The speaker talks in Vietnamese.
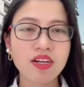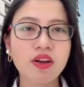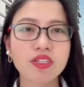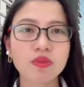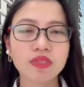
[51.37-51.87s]
Đó
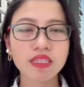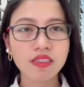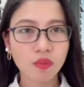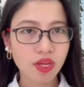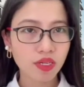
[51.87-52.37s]
là chúng ta được
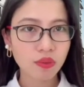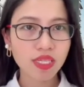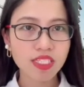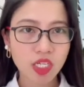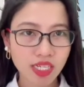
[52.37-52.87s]
quyền ưu
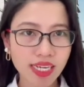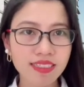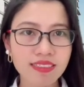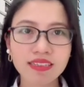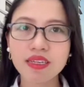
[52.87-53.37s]
tiên chọn căn
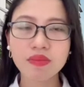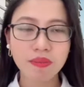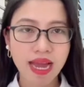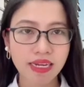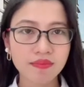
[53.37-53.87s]
trước khi mở
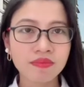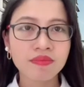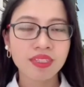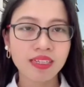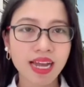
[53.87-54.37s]
bán.
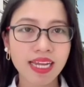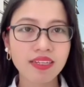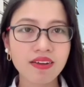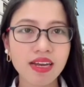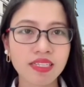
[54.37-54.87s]
Thứ hai
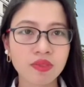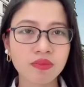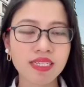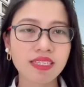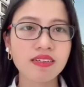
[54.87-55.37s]
nữa là chúng
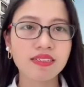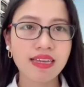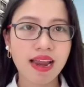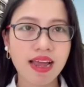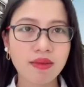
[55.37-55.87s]
ta sẽ được
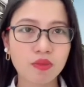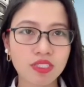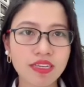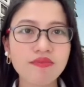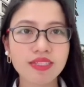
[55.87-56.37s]
trả lại
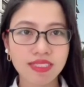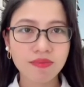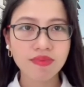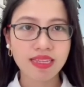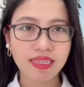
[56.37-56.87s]

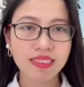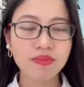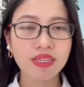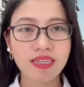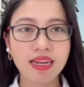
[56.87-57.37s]
100% giá
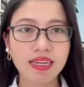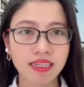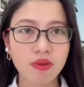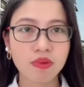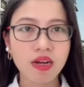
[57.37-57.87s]
trị mình đã đặt
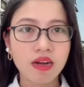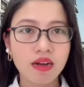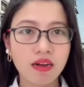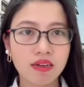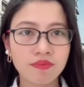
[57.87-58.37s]
cọc.
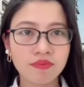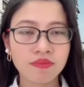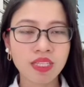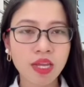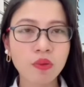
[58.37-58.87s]

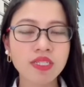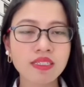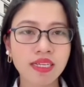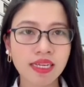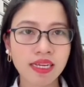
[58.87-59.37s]
Nếu
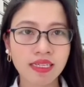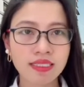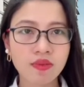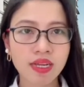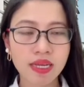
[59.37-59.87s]
như cái ngày
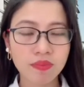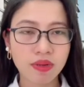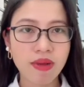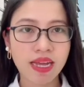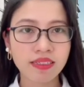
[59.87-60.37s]
sau ngày mở
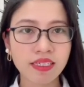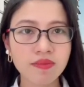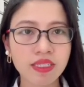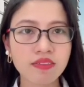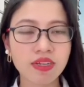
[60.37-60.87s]
bán, khi
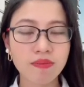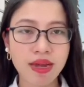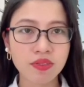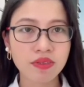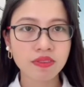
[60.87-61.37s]
mà tư vấn
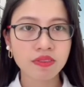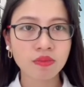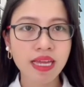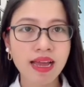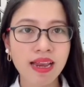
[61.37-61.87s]
báo cho
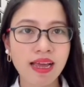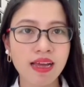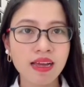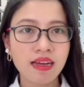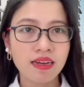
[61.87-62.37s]
chúng ta là
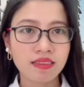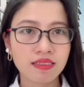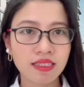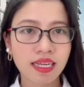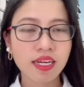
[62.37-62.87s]

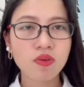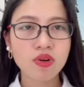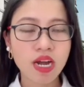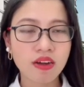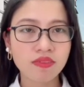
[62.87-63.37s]
cái căn hộ
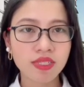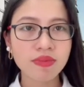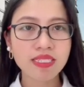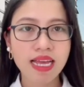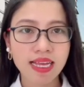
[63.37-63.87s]
đó với mức giá